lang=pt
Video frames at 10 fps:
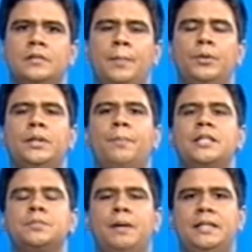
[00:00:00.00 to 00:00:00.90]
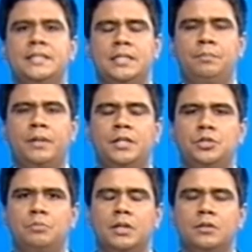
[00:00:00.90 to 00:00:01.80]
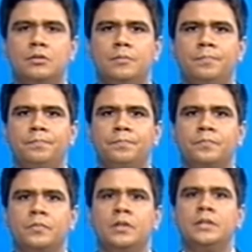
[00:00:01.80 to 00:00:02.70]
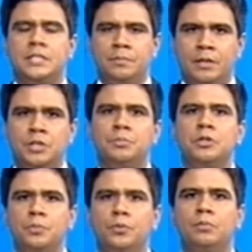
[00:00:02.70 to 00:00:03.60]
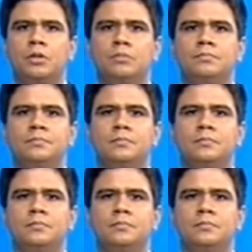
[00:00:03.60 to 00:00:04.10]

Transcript: a poder participar desse empreendimento, desse empreendimento público.